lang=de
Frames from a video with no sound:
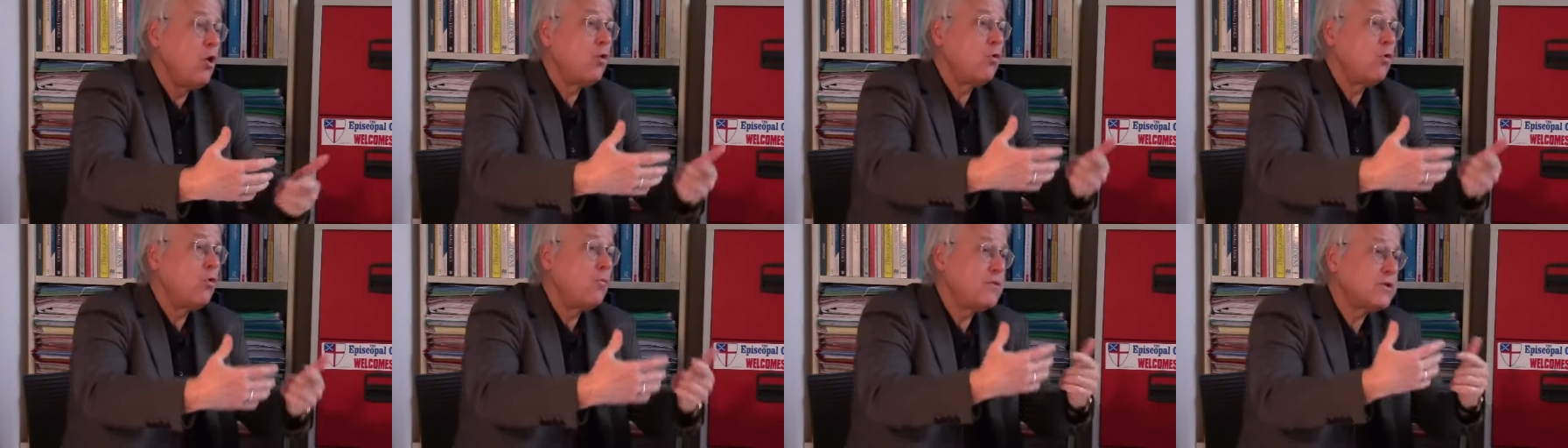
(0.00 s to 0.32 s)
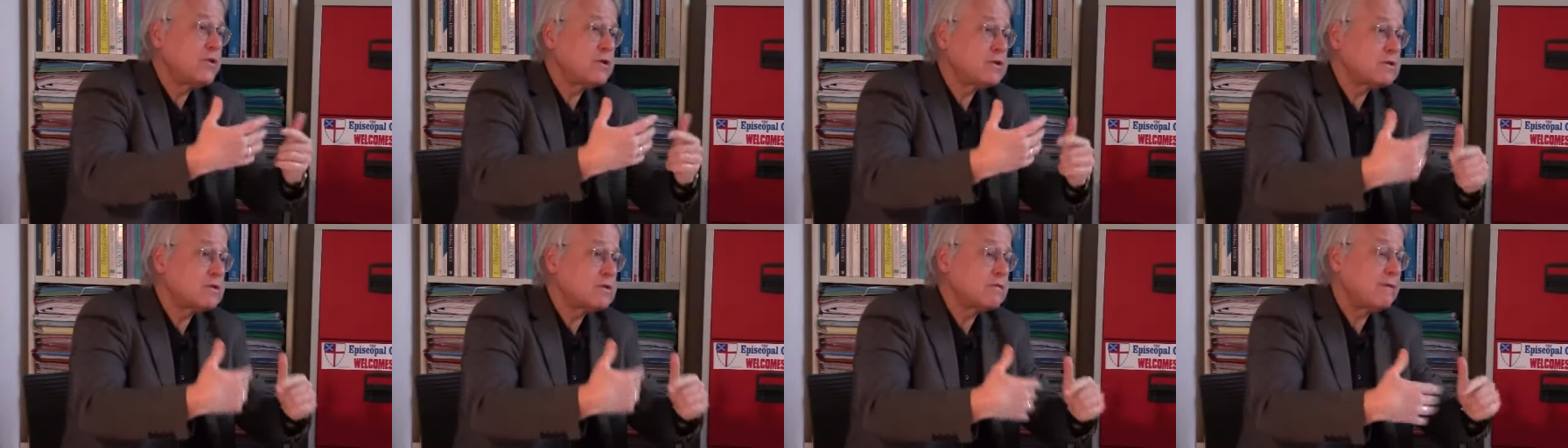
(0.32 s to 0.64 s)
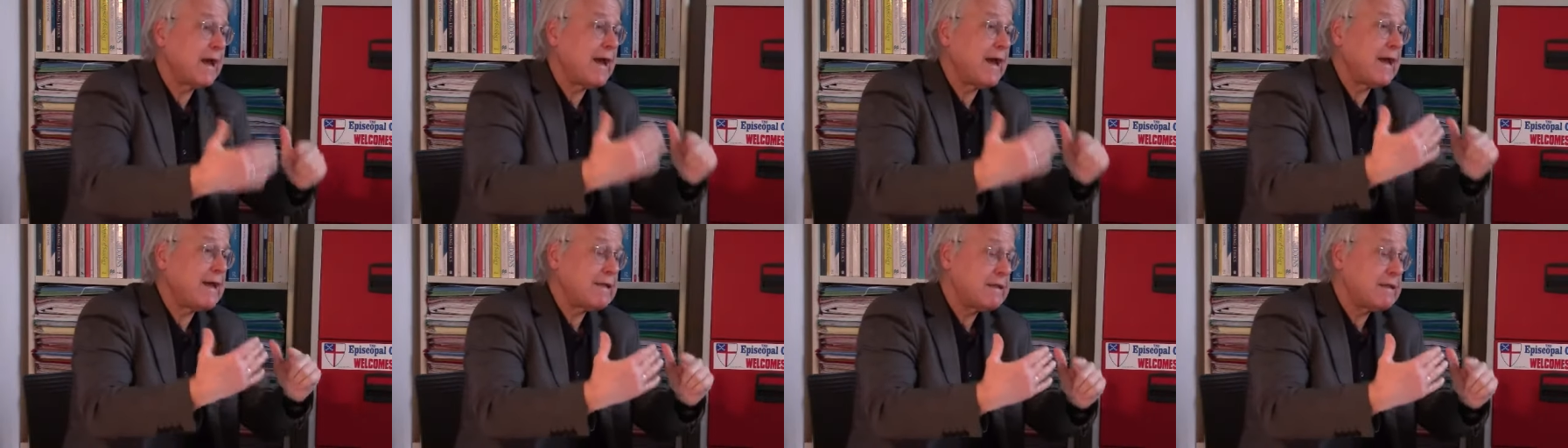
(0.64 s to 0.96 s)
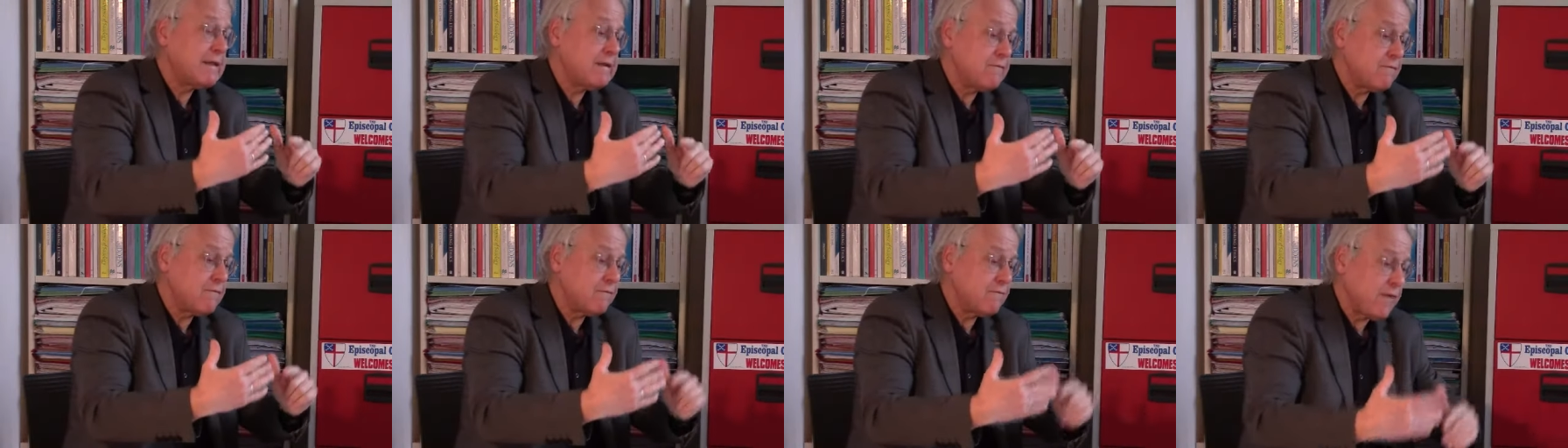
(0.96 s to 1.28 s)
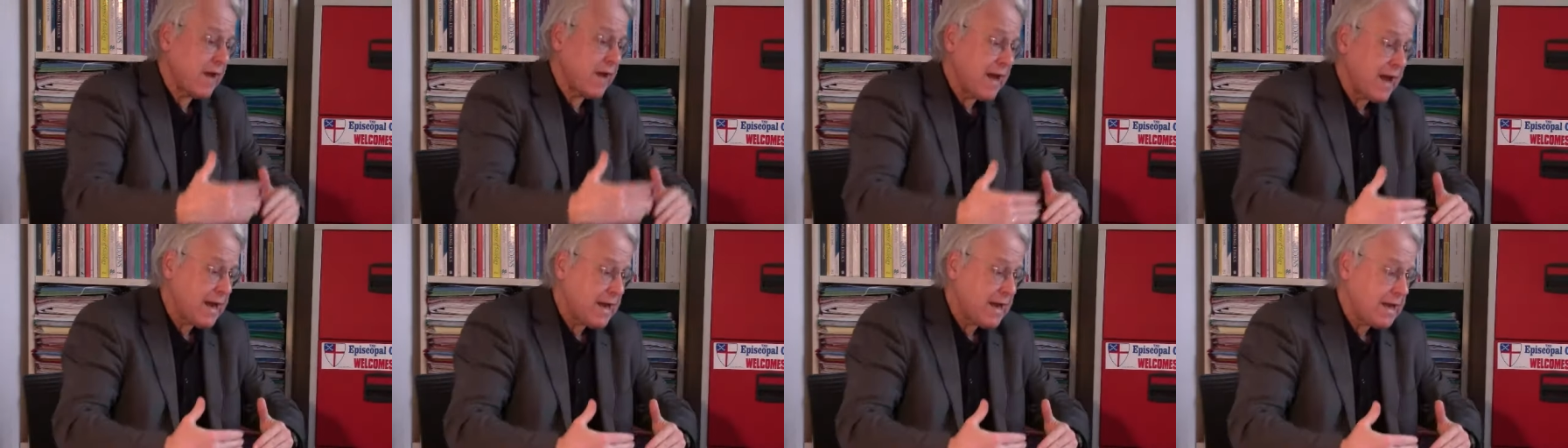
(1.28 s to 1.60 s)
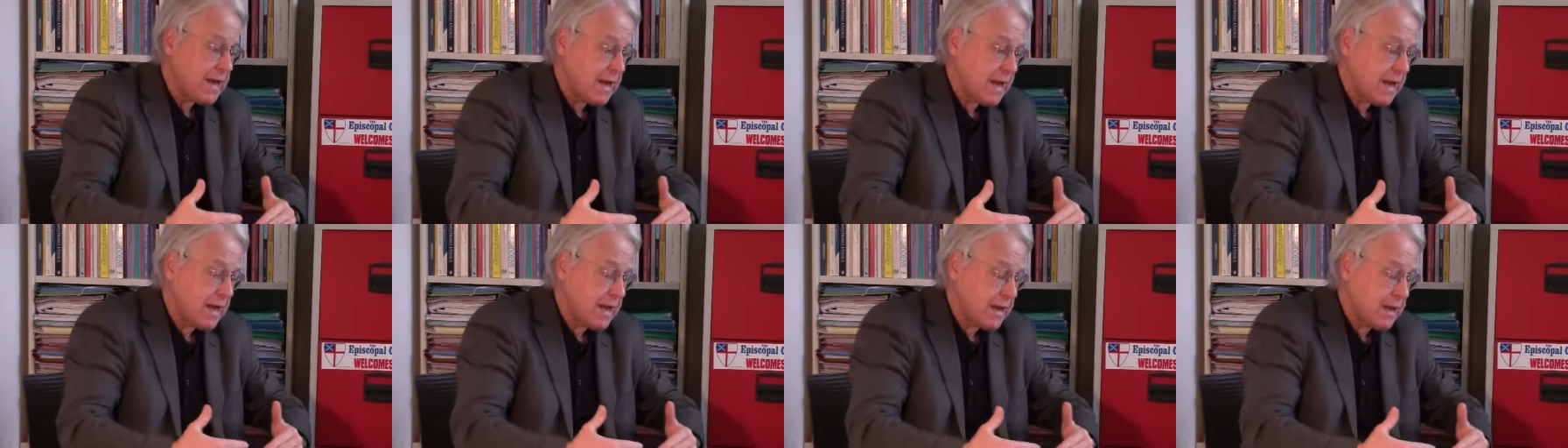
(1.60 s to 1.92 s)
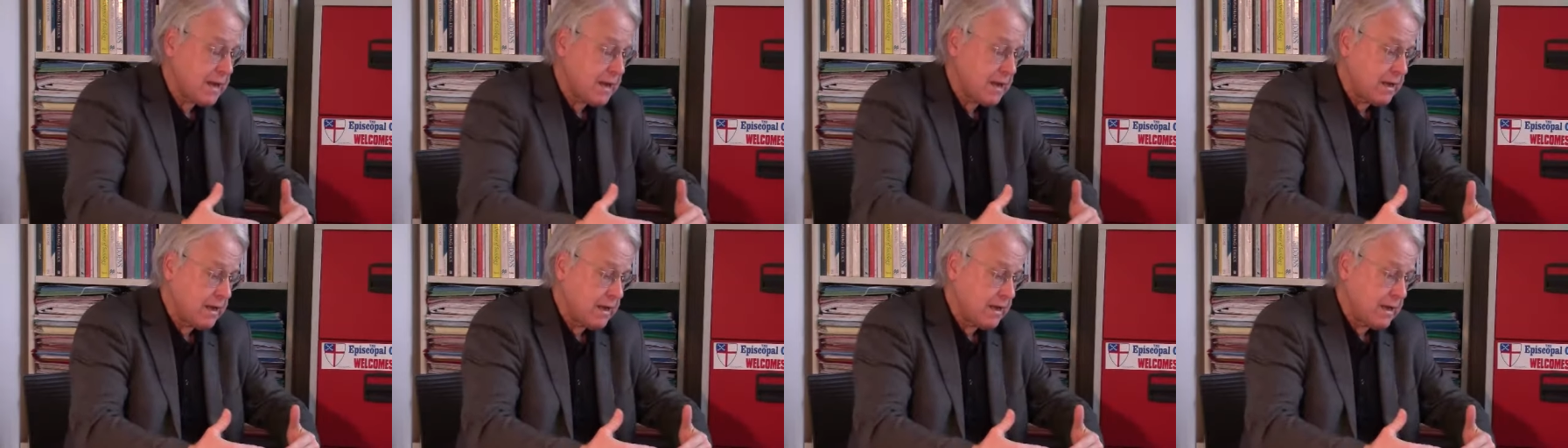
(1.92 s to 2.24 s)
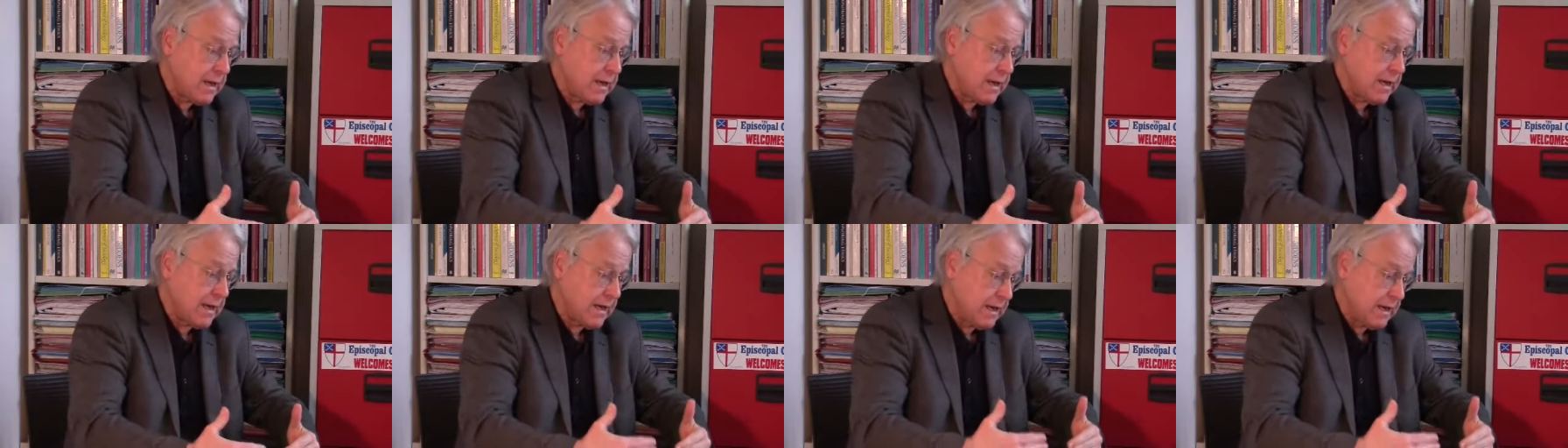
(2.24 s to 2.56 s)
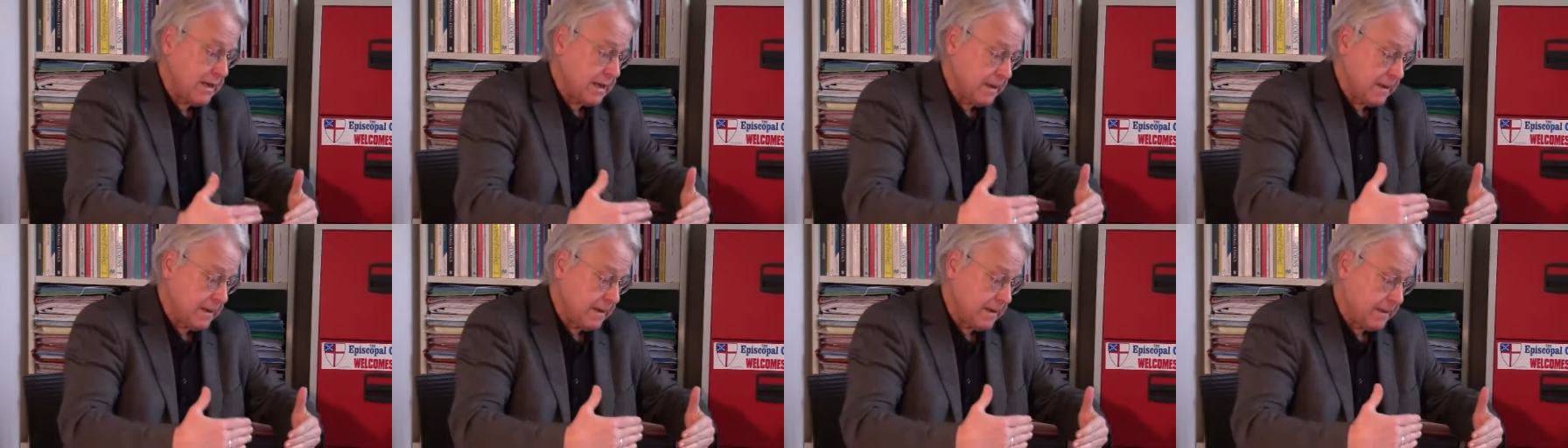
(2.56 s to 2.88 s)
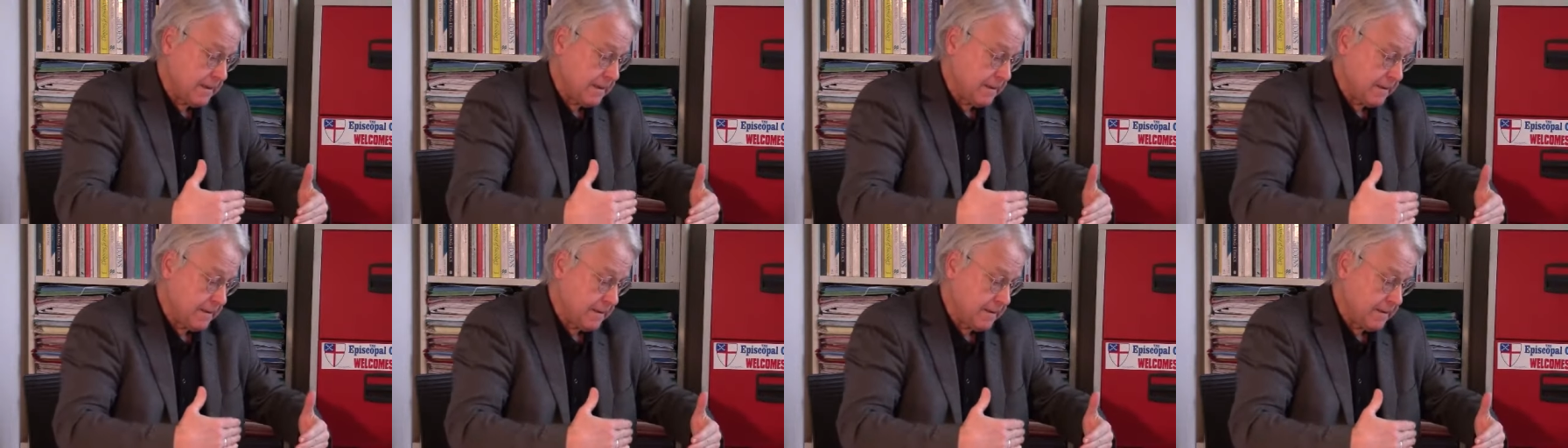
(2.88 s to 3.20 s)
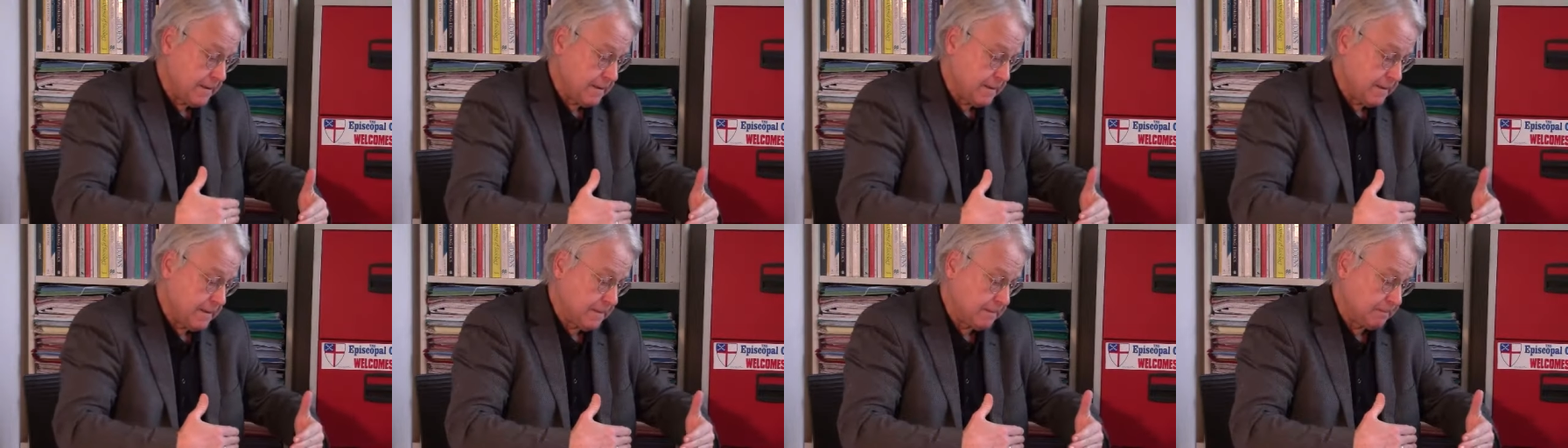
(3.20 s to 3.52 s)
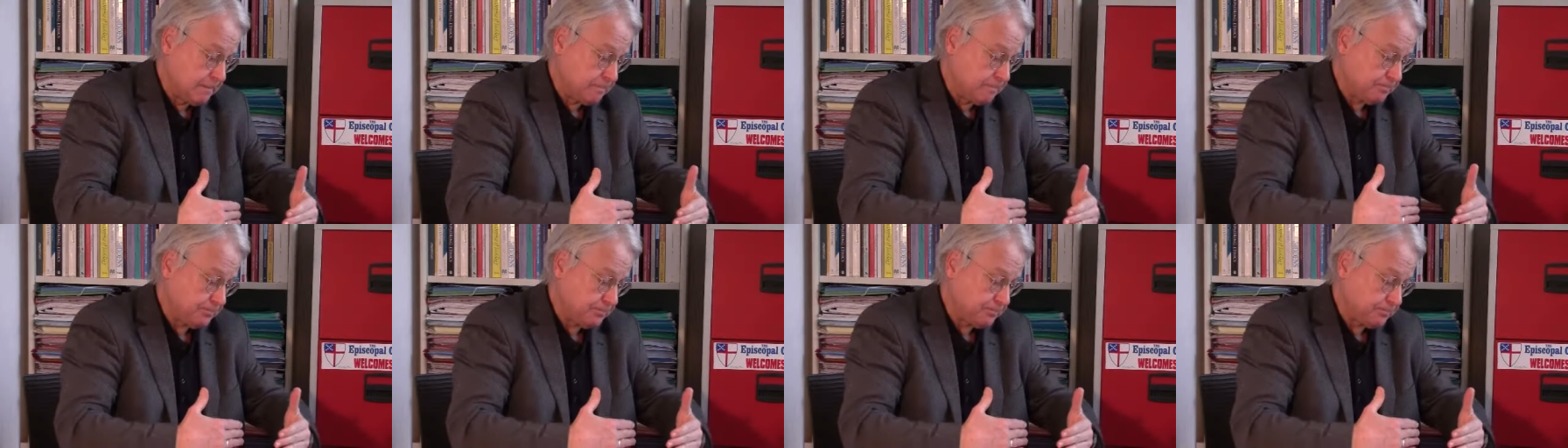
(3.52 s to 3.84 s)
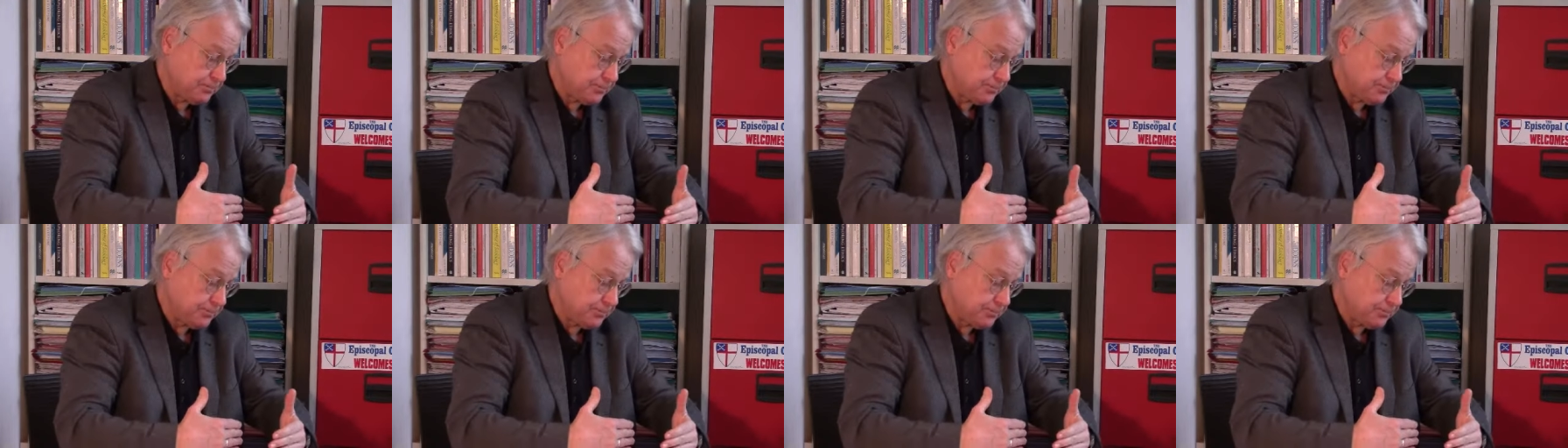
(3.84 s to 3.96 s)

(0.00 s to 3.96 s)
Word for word: Und das Zweite, weil eine, eine ähm,